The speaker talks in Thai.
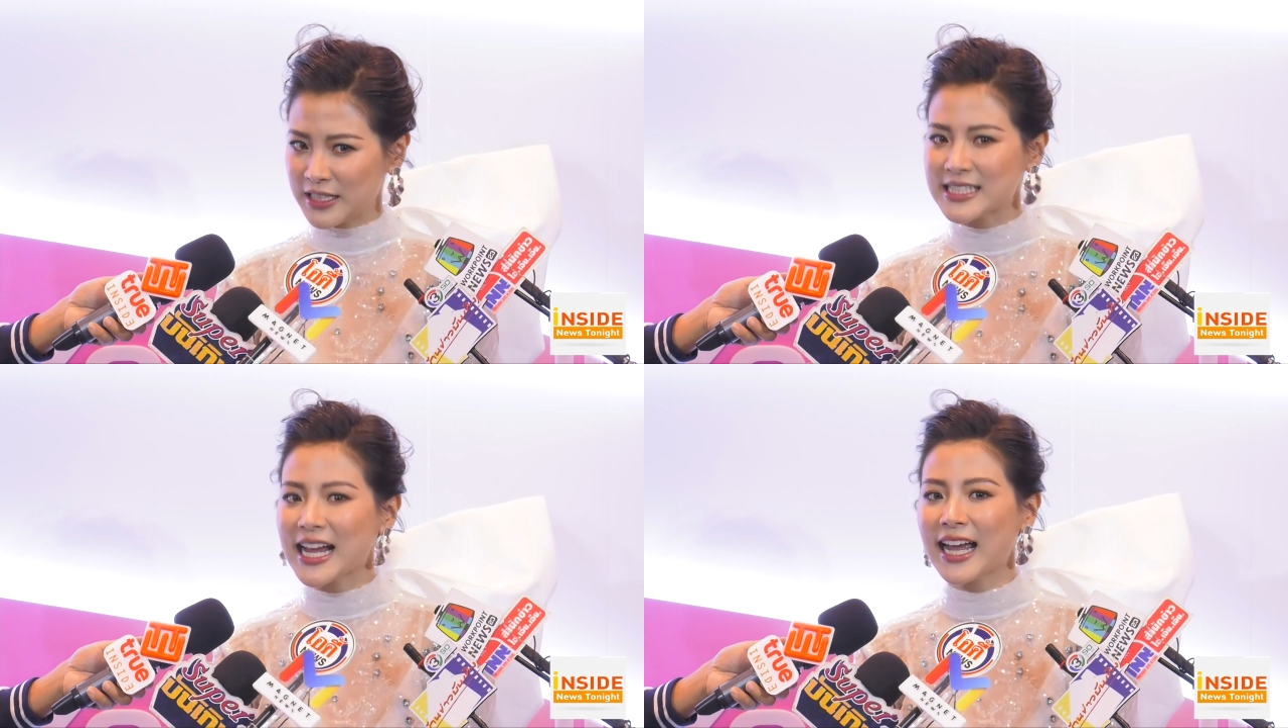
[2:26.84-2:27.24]

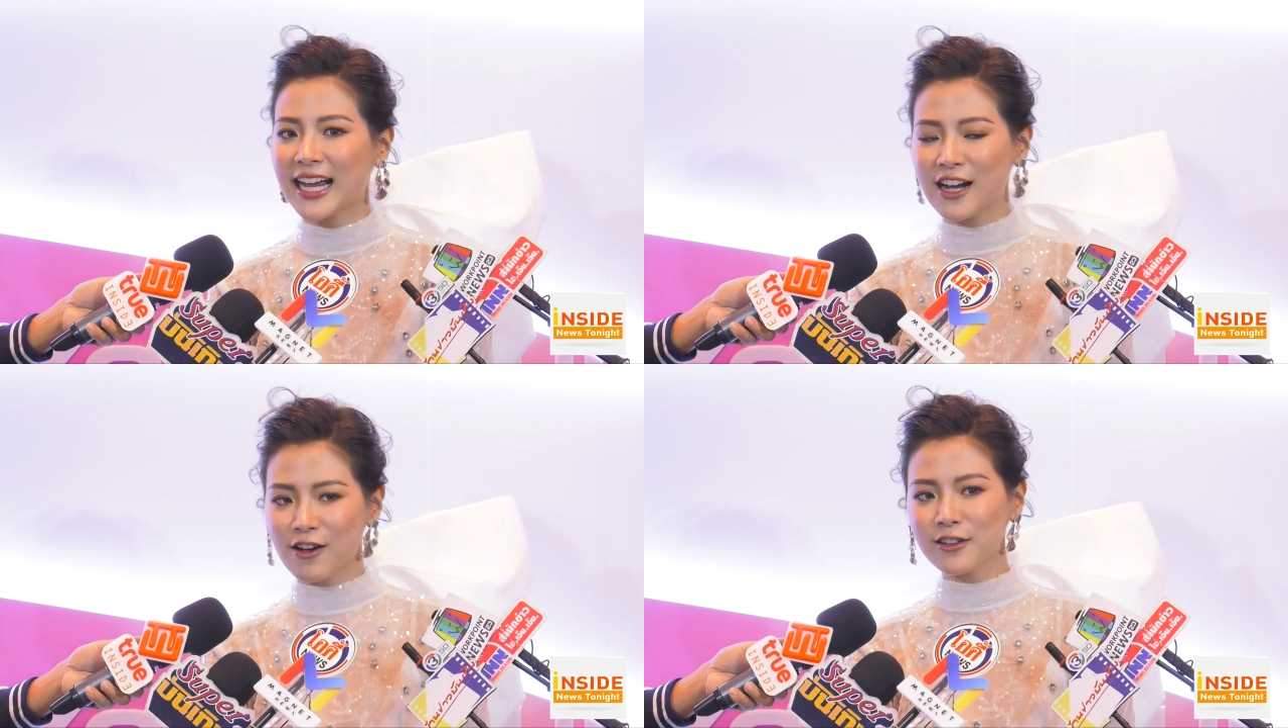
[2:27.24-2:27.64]
ดีใจ
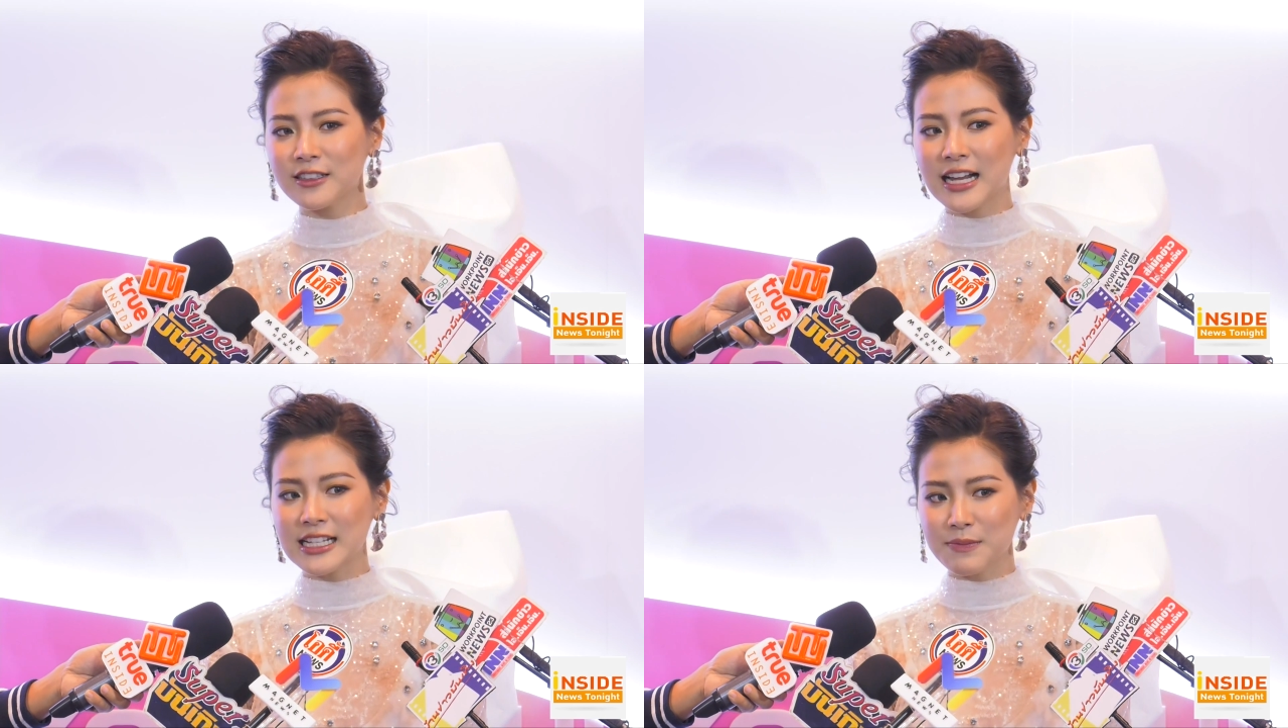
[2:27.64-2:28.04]
ค่ะก็
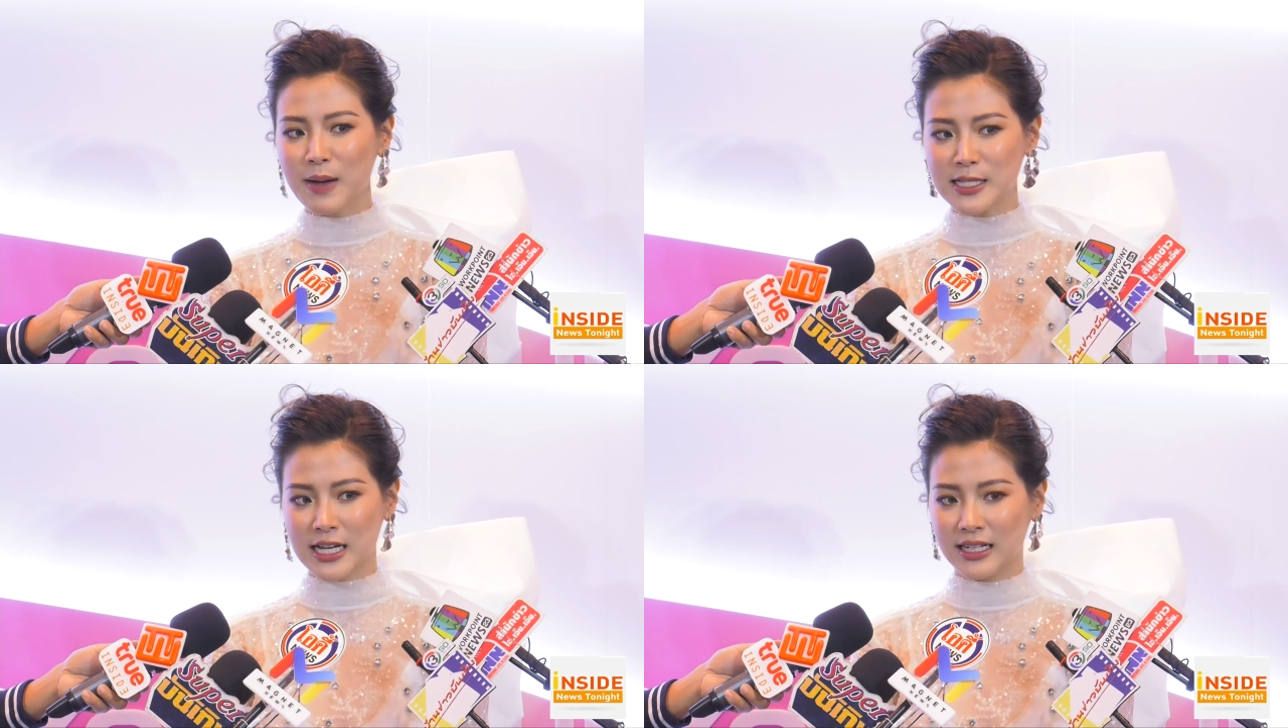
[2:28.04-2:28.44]
น่า
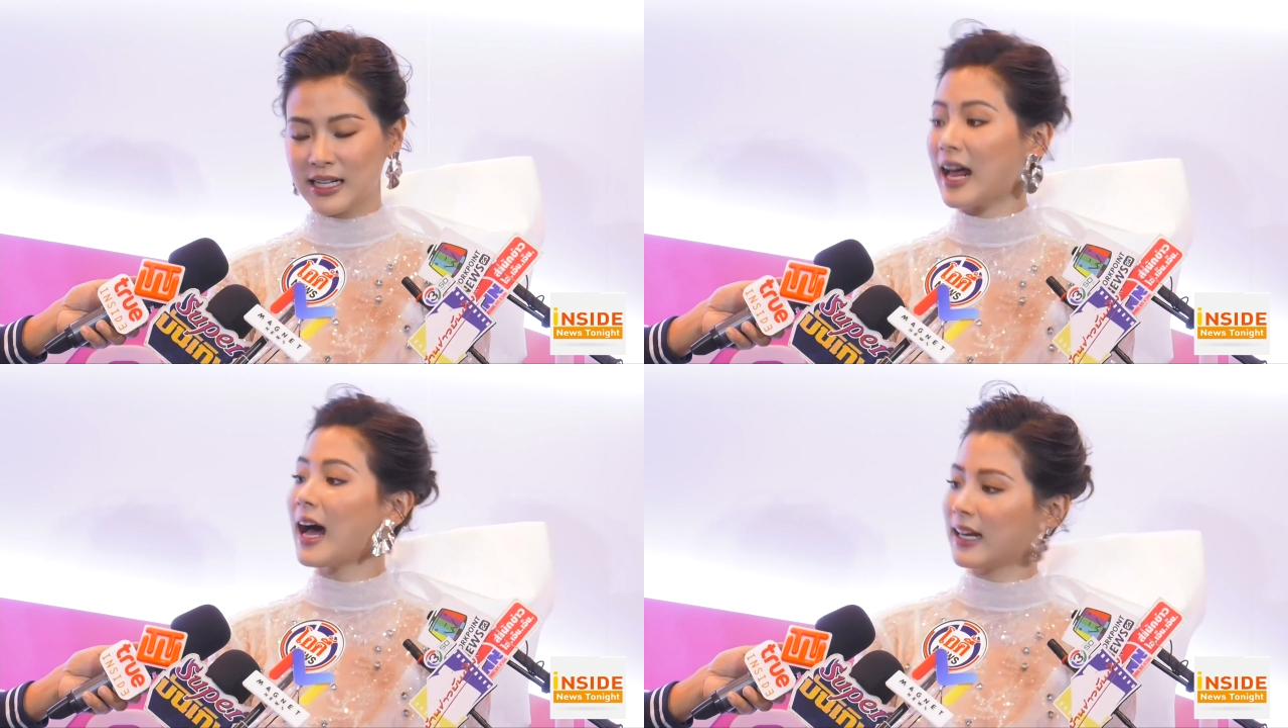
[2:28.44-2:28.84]
จะมาจาก
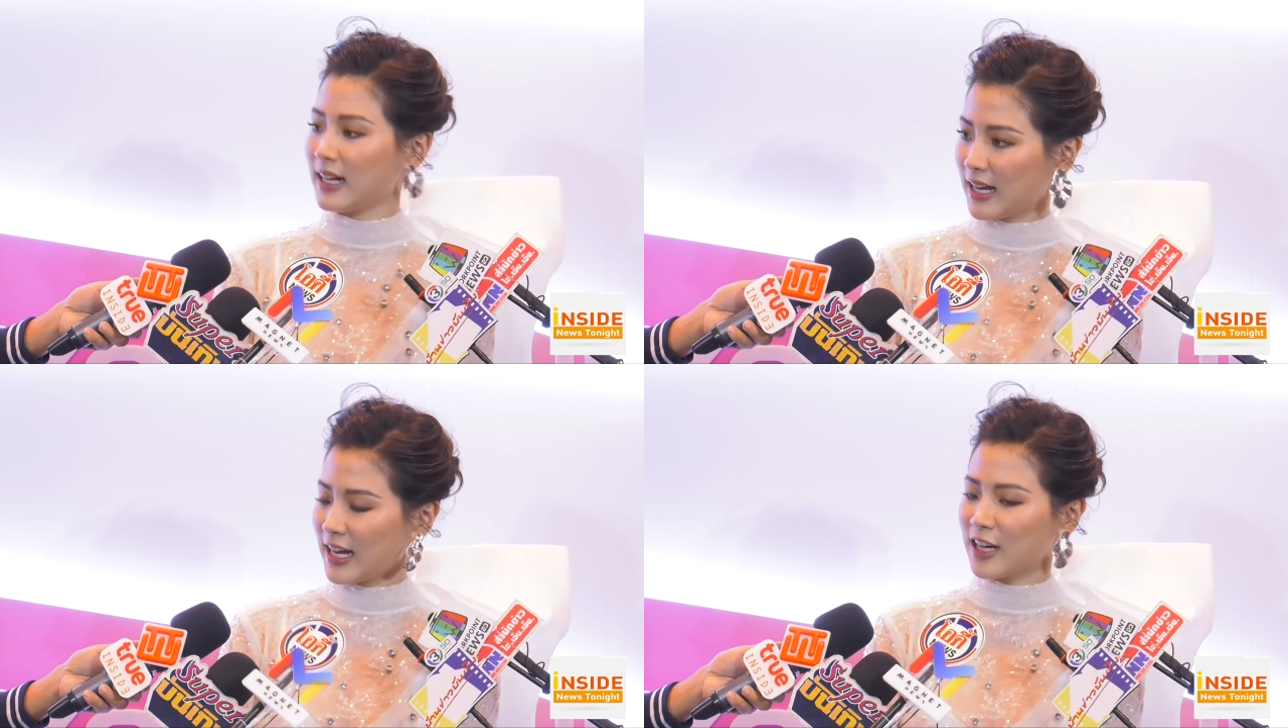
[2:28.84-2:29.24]
นิรา
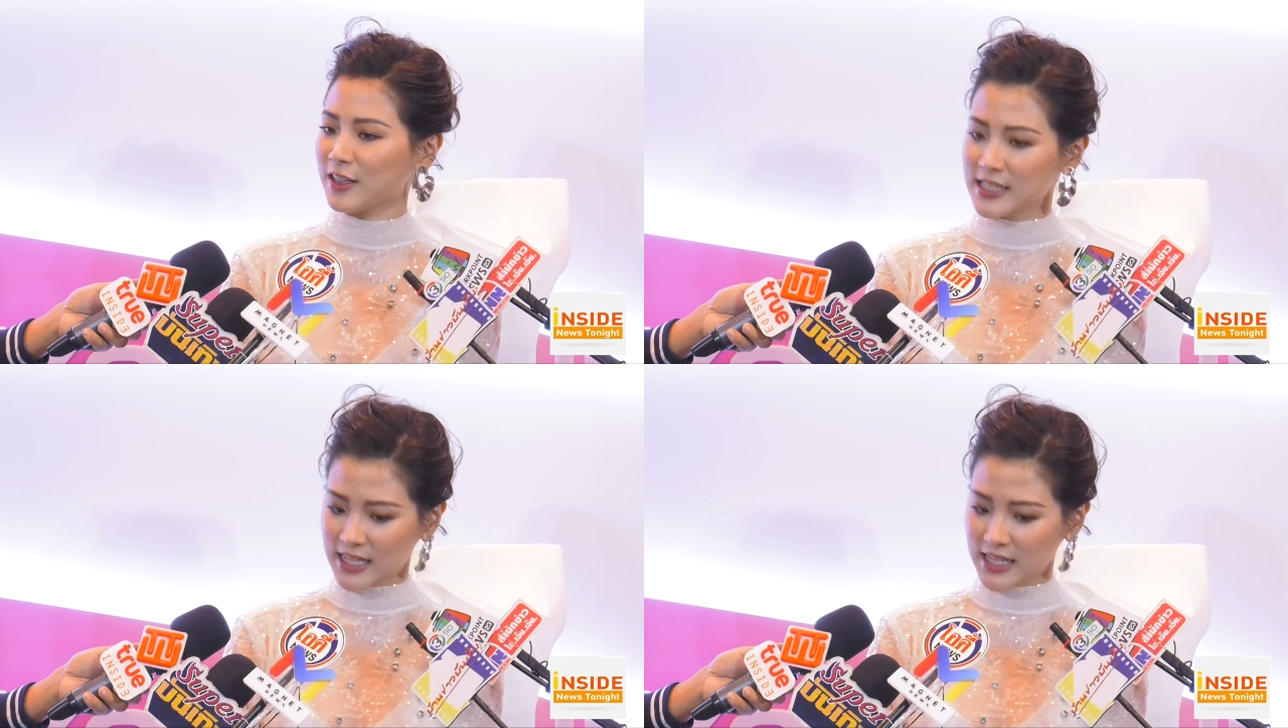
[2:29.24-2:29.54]
เนี่ยแหละค่ะก็